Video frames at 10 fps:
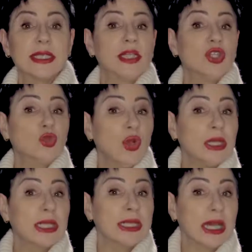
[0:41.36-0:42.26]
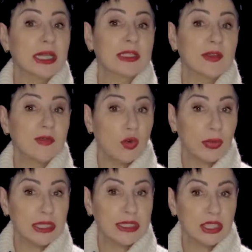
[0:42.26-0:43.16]
не только для своего
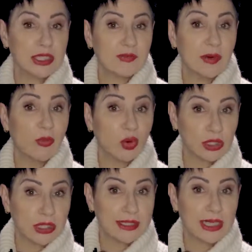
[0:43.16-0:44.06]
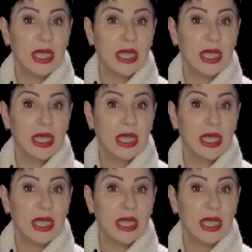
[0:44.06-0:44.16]
политического ботокса,